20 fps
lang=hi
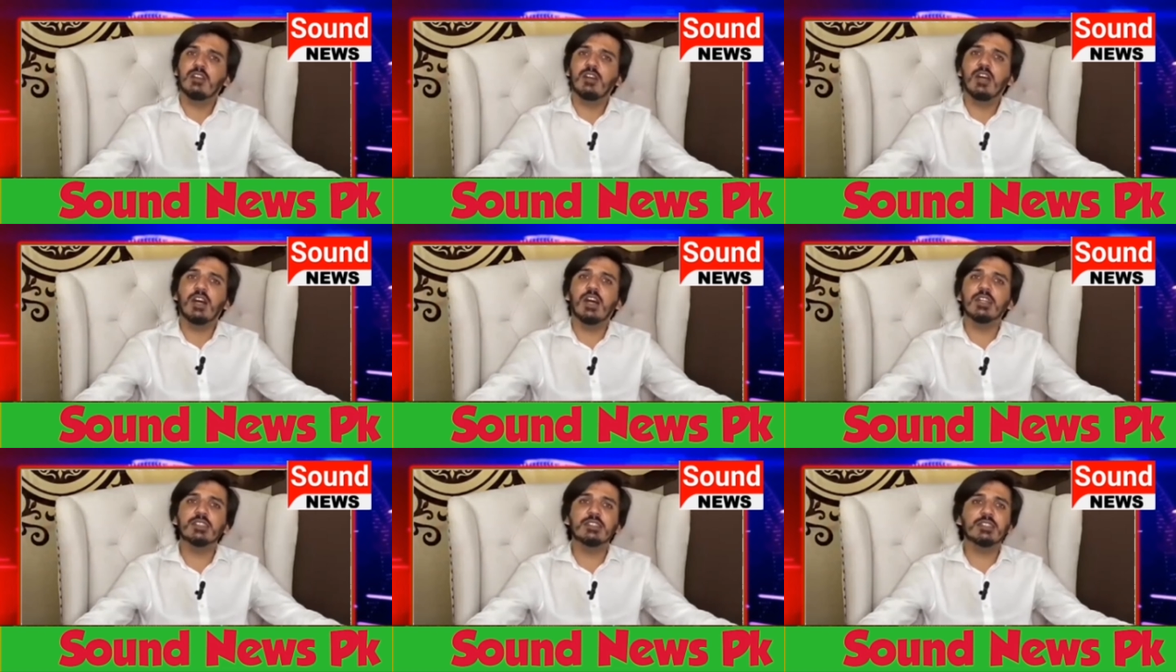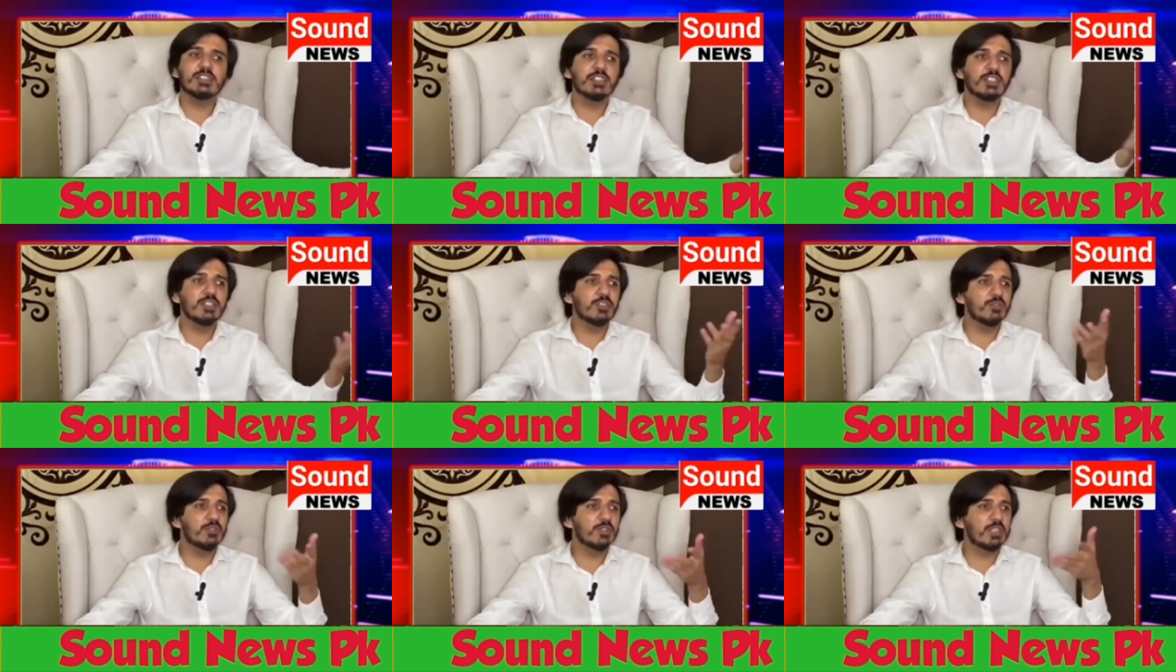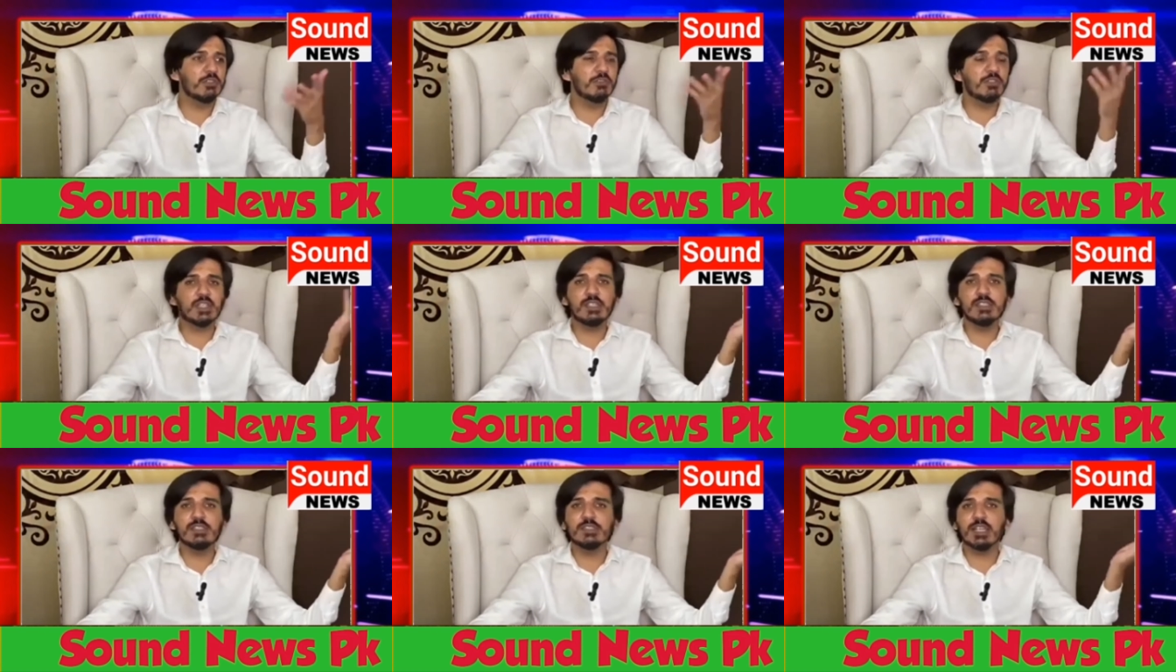आ जाती थी उनकी
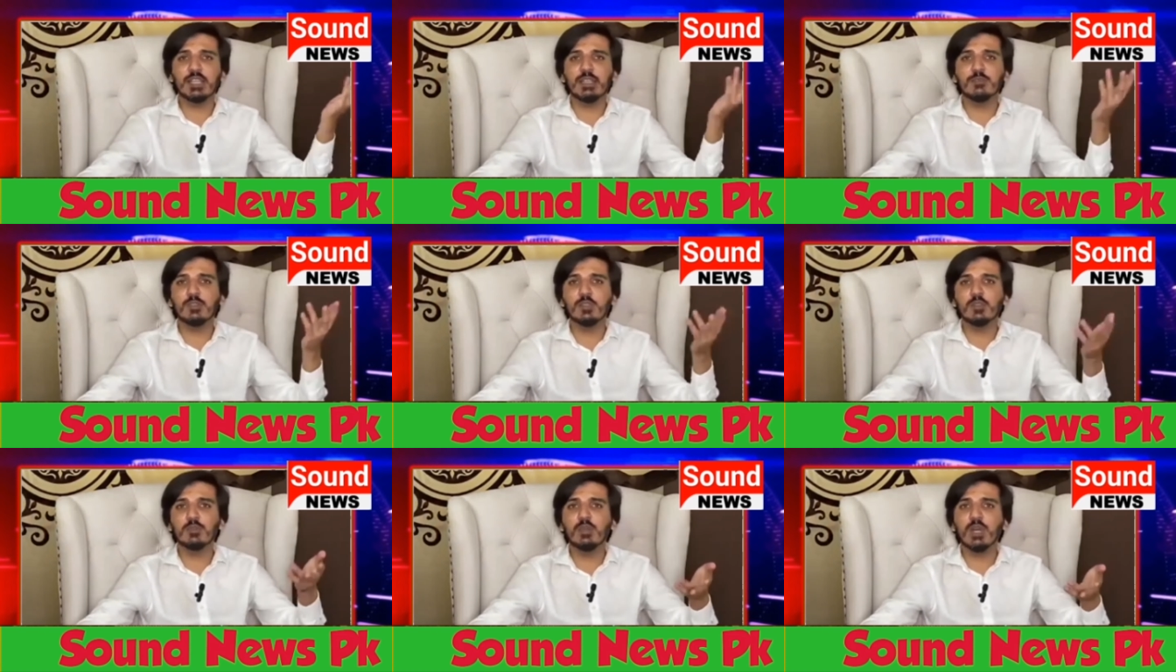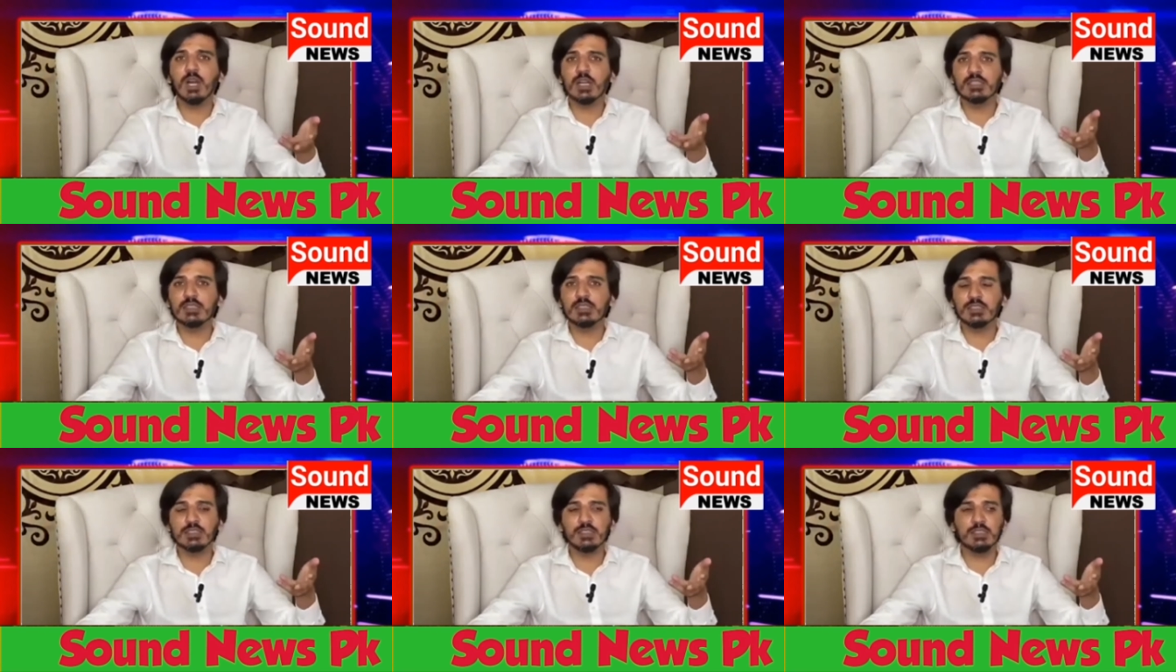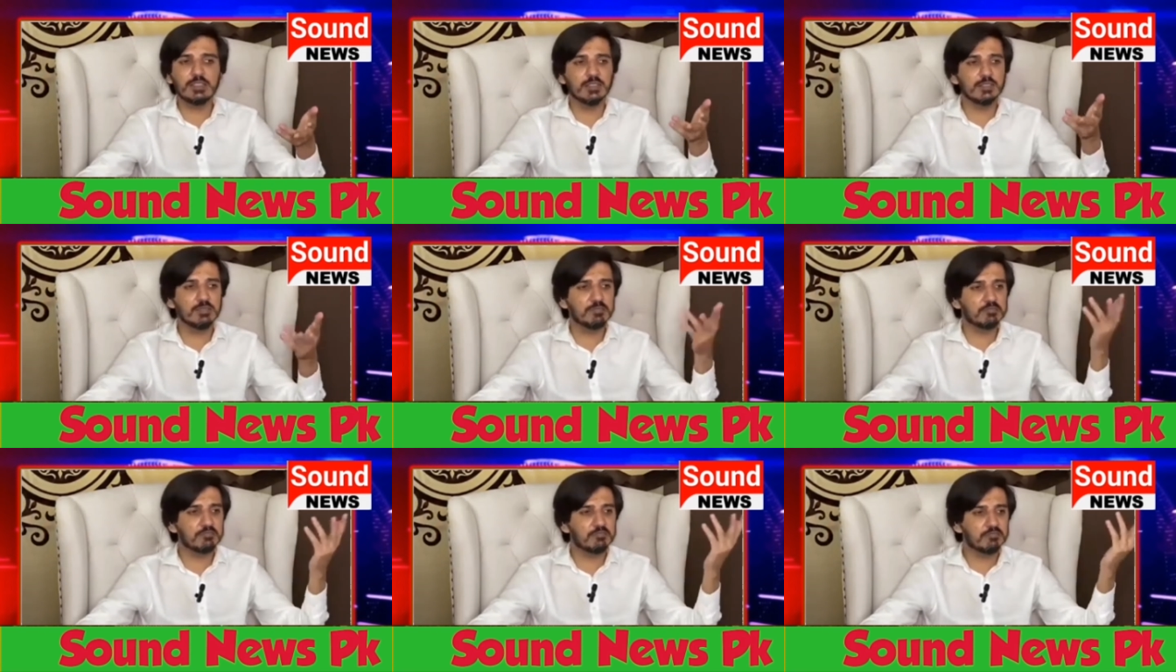वकील जैनब जलुआ आ जाती
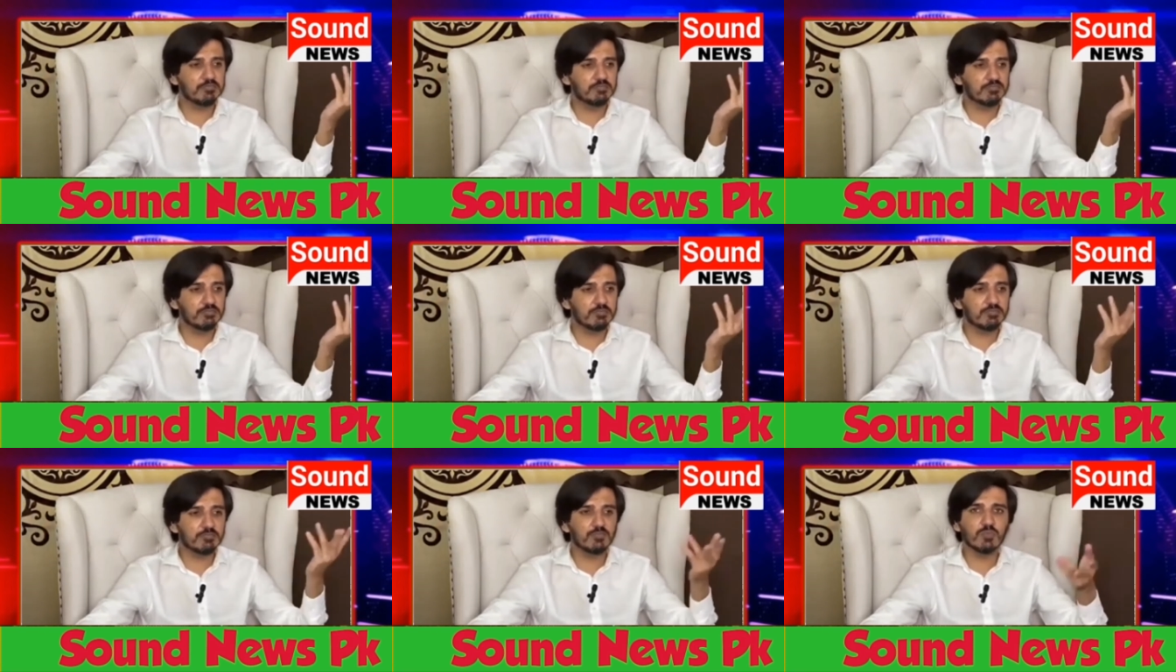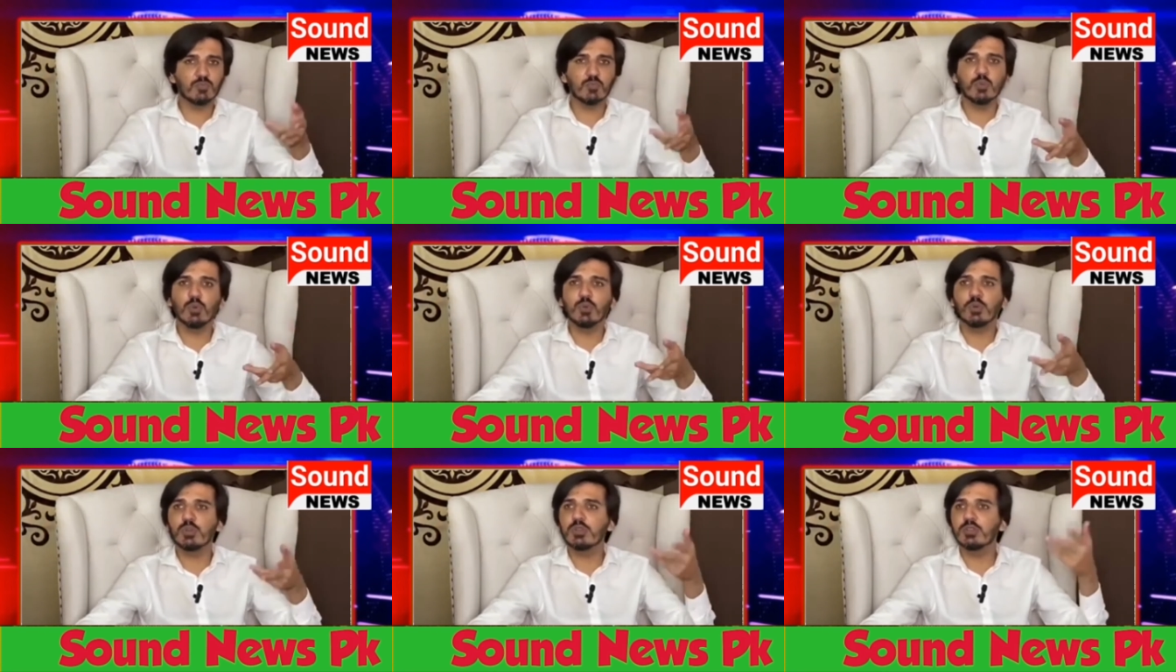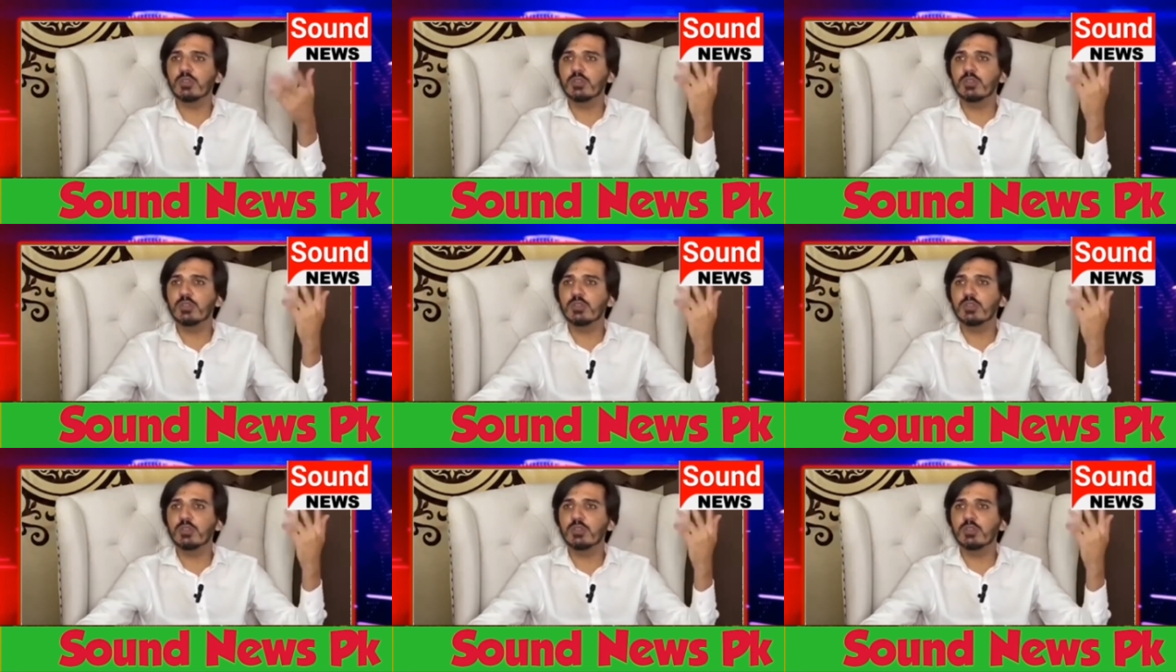थी और